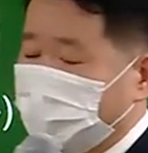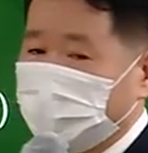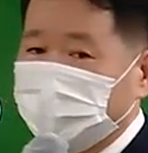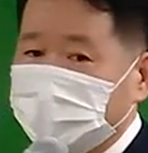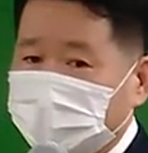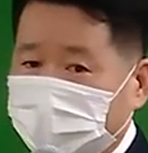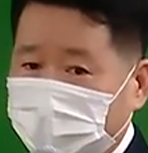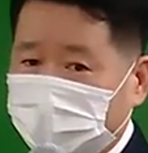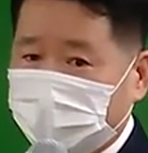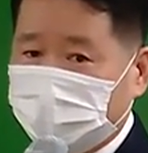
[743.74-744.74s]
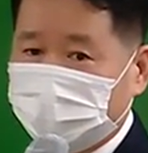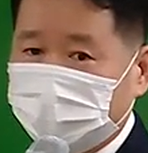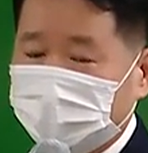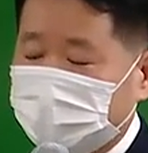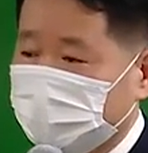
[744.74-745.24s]
환원시켜 놔야 돼요.
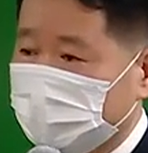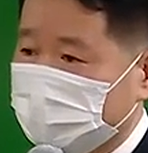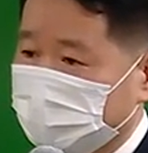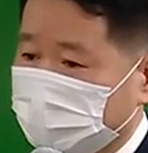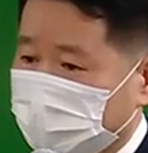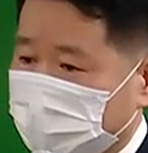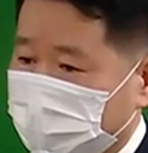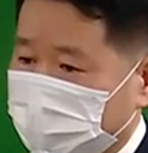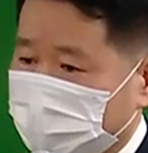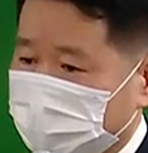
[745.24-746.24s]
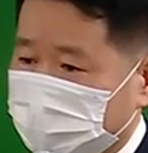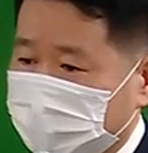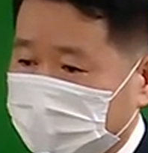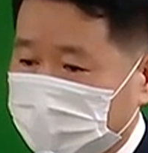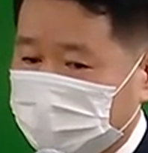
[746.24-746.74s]
그래야 시험장에 가면
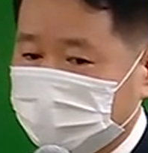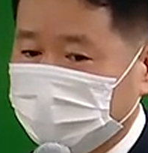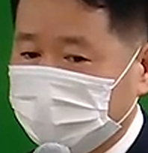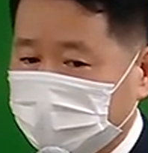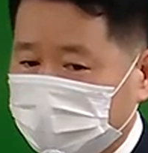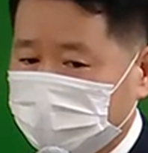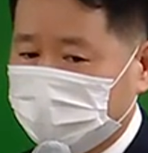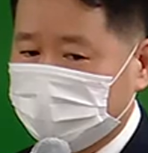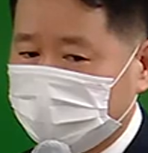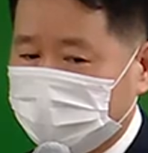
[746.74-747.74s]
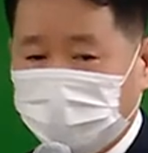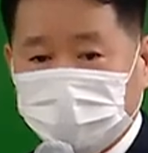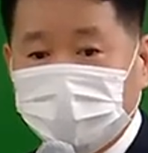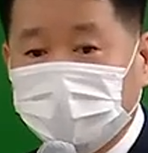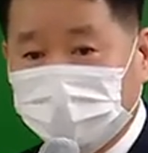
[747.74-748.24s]
문제가 좀 더
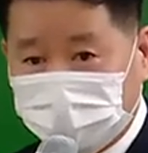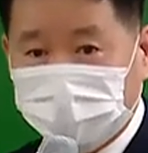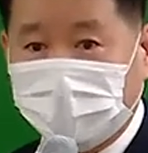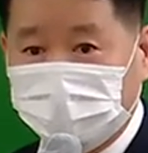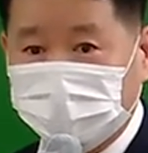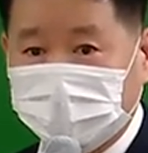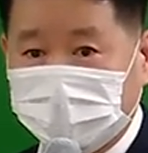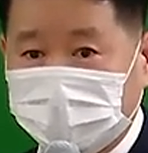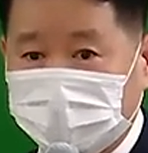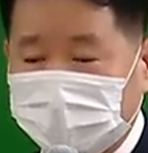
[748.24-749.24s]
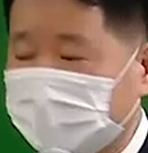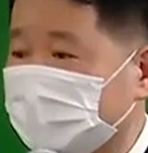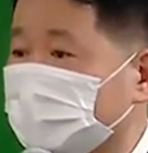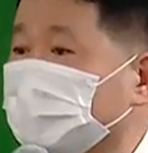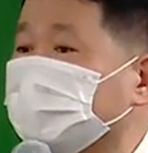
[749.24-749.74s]
법률 용어로 나오지
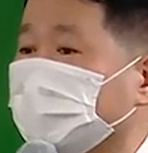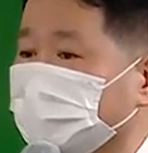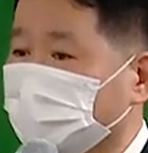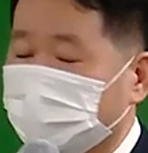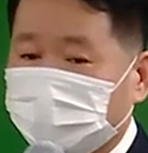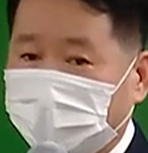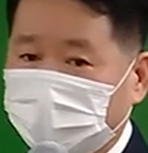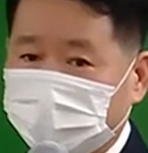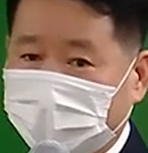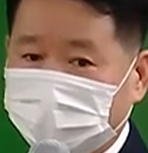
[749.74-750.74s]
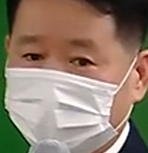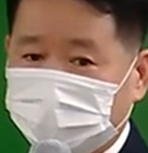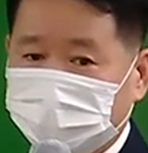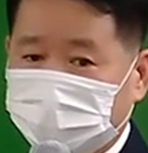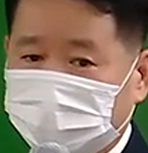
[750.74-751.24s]
일상 용어로 나오지
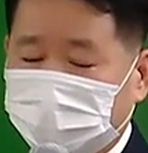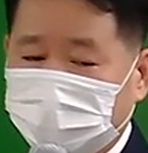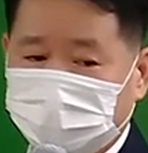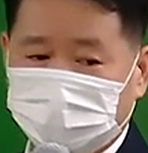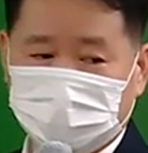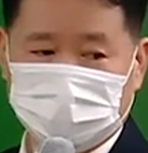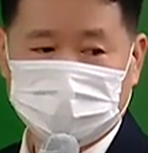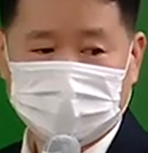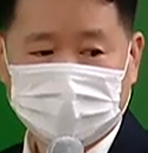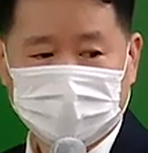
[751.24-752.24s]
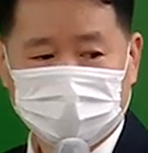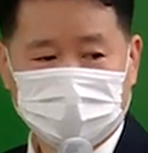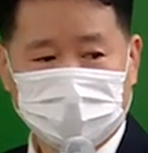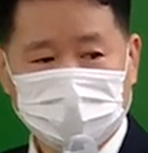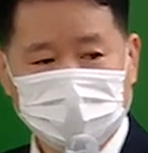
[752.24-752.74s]
않습니다. 예를 들면
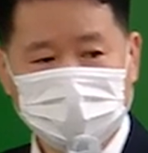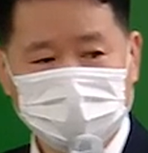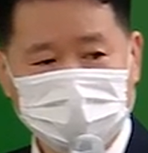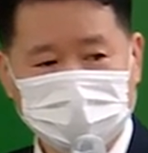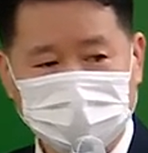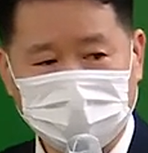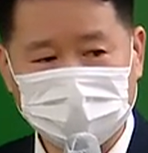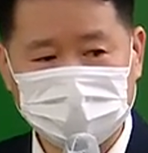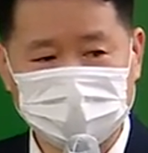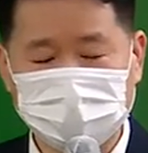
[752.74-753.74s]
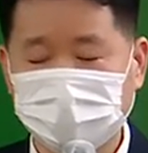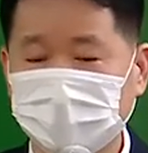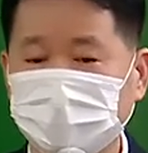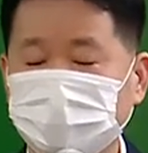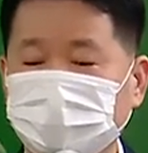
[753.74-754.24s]
우리가 이러이러한 사실을
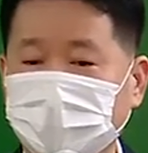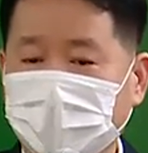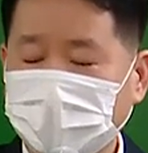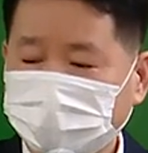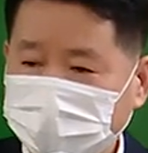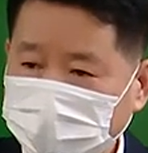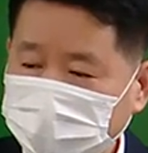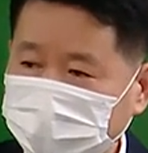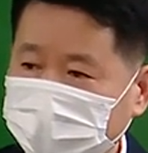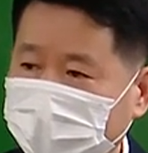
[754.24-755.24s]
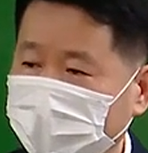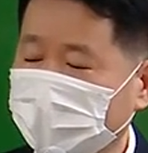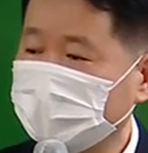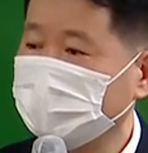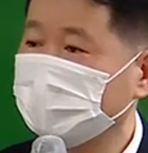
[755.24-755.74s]
주장할 수 있습니다.
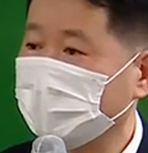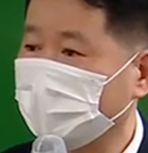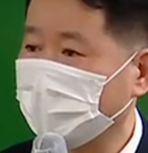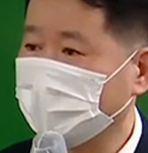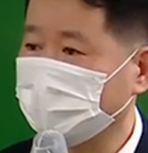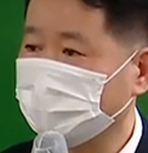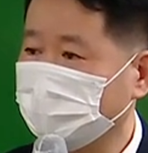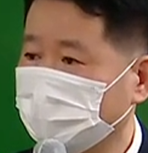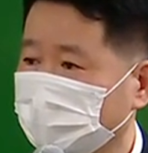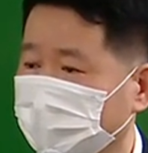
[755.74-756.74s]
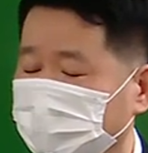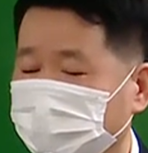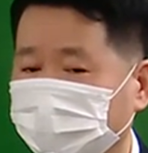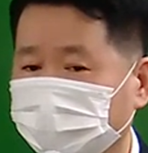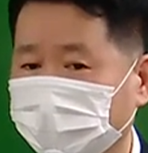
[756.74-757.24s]
이렇게 나와야 되는데
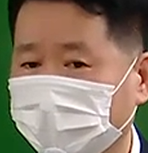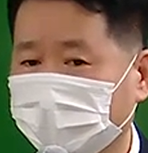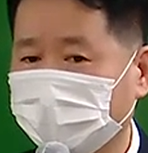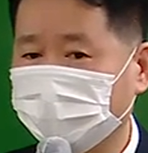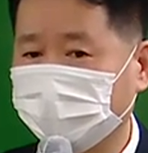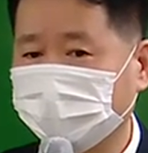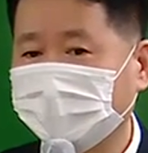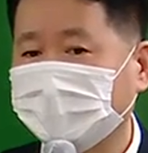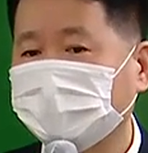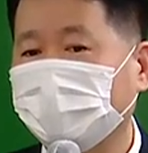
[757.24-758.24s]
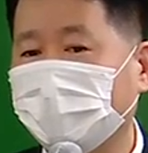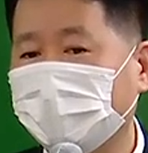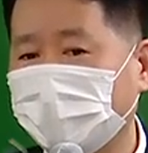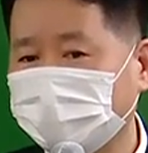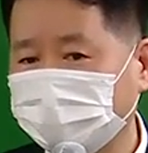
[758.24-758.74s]
시험장에 가면
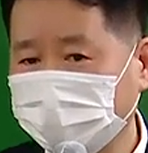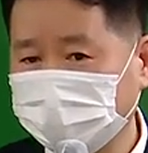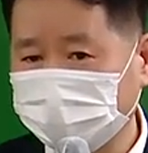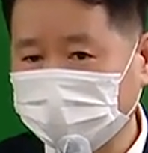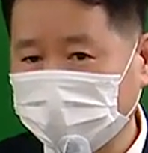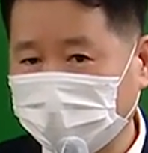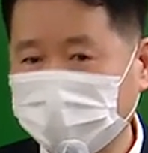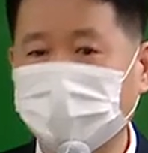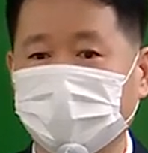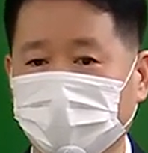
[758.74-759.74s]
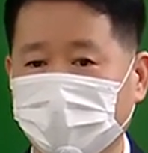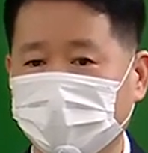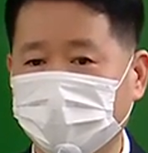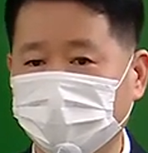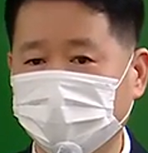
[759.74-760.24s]
대항할 수 있습니다. 이렇게 나와요.
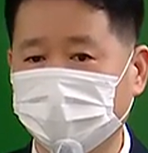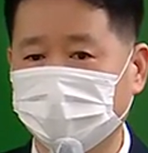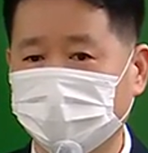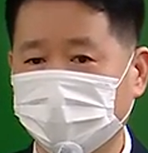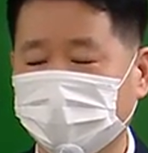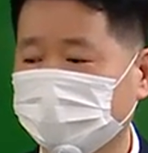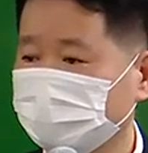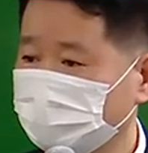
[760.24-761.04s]
시험은요. 그래서